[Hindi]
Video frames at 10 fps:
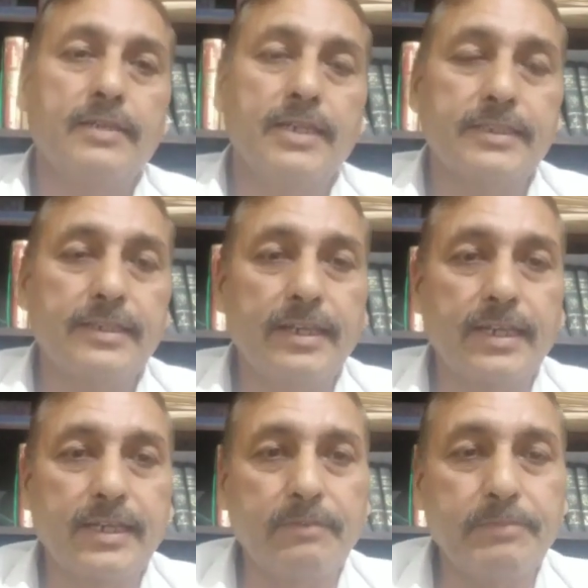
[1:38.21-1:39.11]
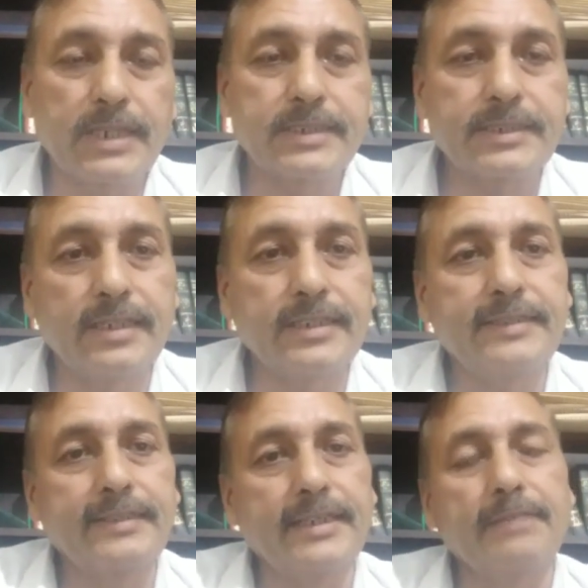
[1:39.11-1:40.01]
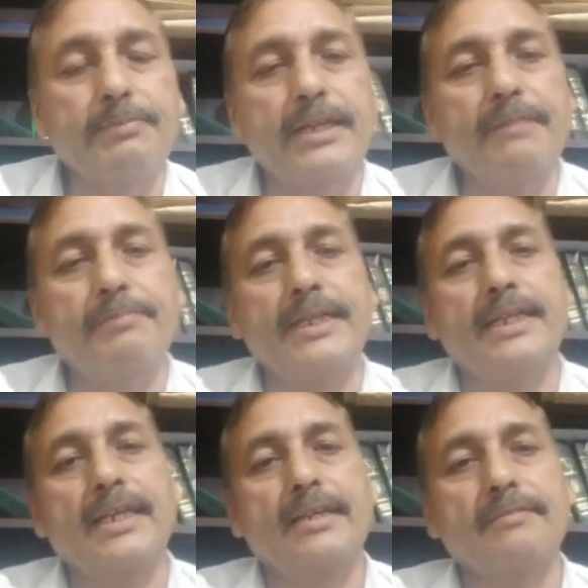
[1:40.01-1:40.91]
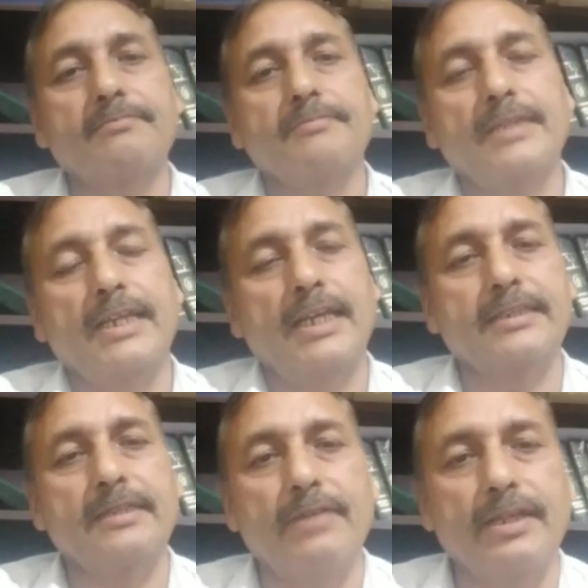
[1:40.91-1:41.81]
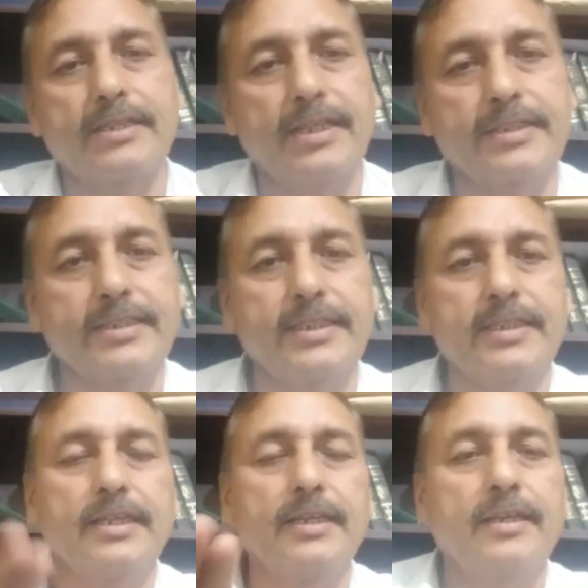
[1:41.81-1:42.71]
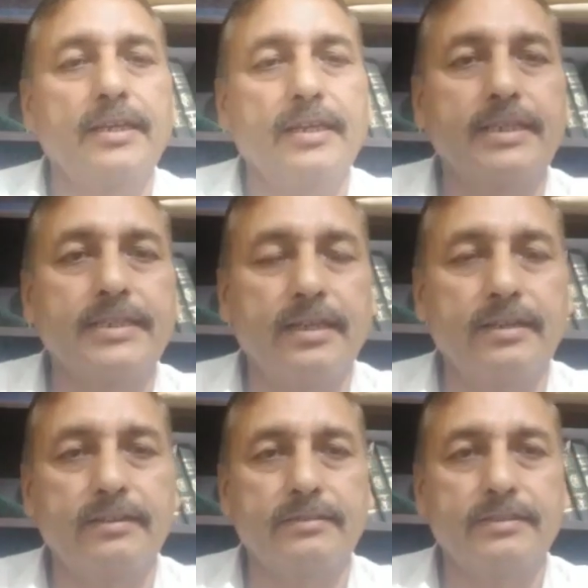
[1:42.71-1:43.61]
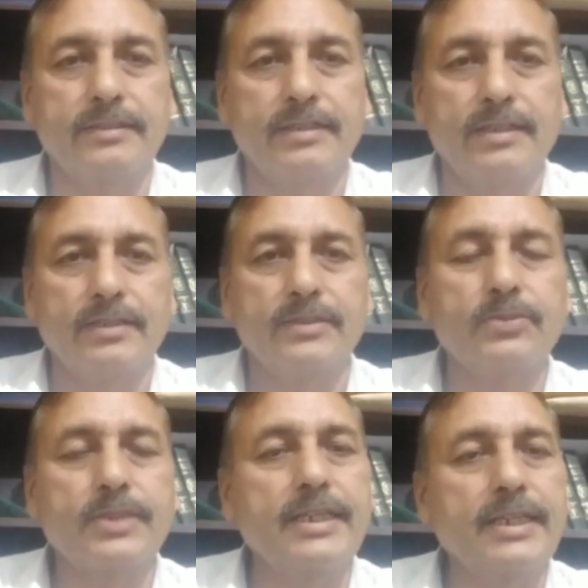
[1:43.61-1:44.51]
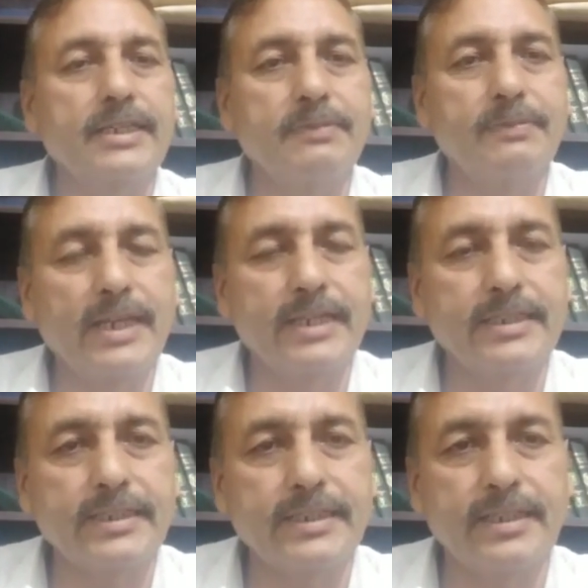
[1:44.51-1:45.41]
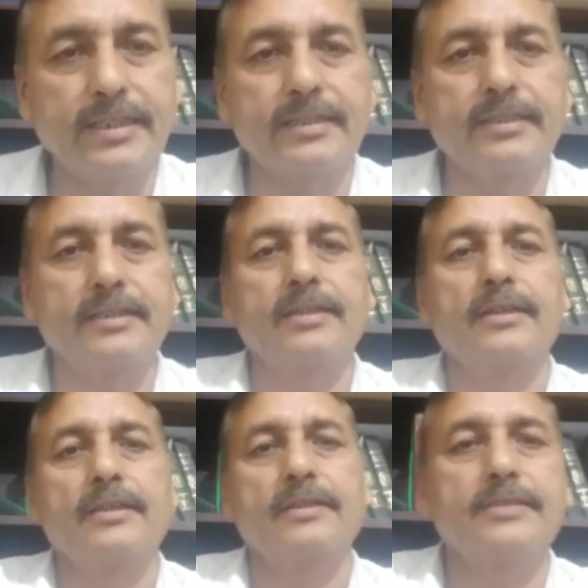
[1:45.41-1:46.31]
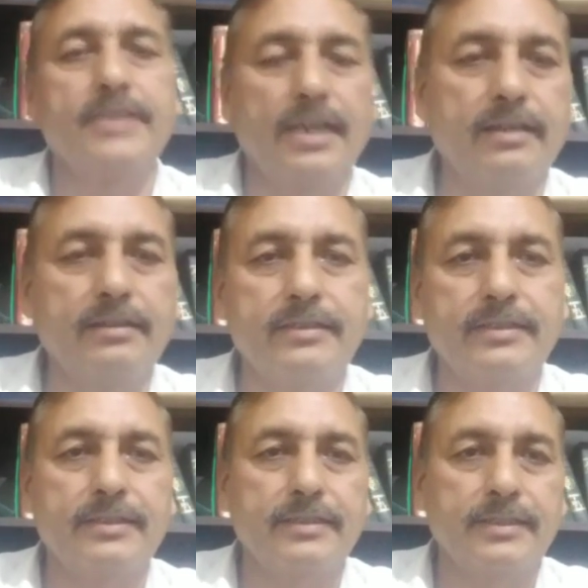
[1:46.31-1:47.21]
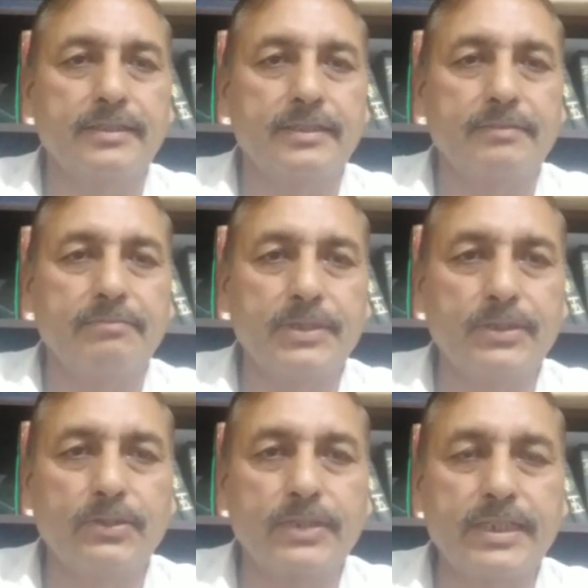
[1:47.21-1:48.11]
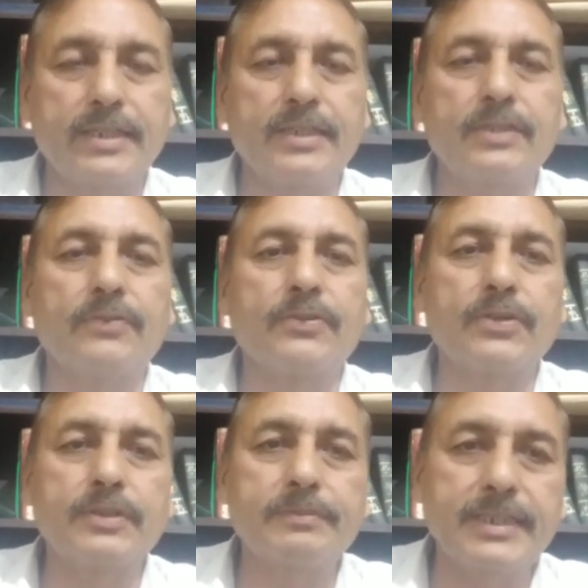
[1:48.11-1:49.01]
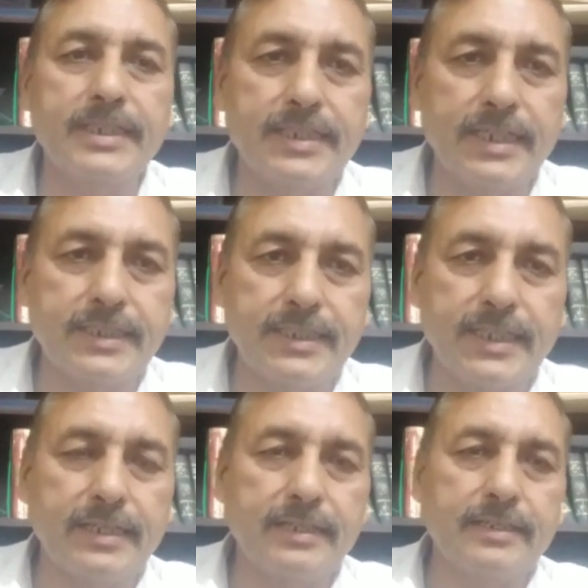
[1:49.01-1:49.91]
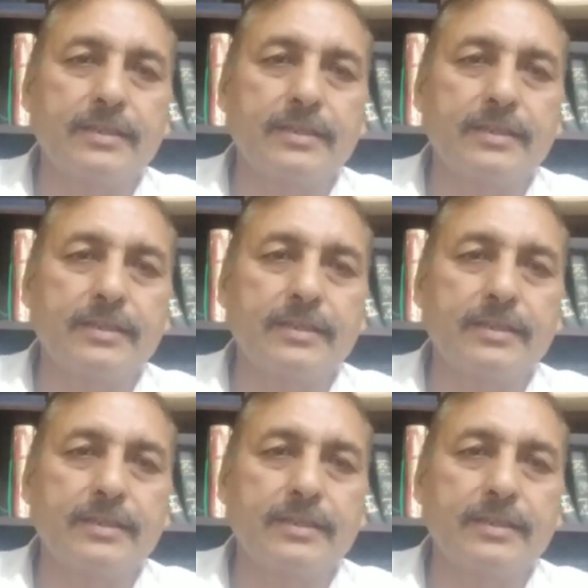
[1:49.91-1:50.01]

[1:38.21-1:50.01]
नाजरी कराम पाकिस्तान की तारीख भरी पड़ी है ऐसे वाक़ात से कि जहाँ झूठे केस भी बनाए जाते हैं जहाँ बंदों की खरीदो फरोख्त भी की जाती है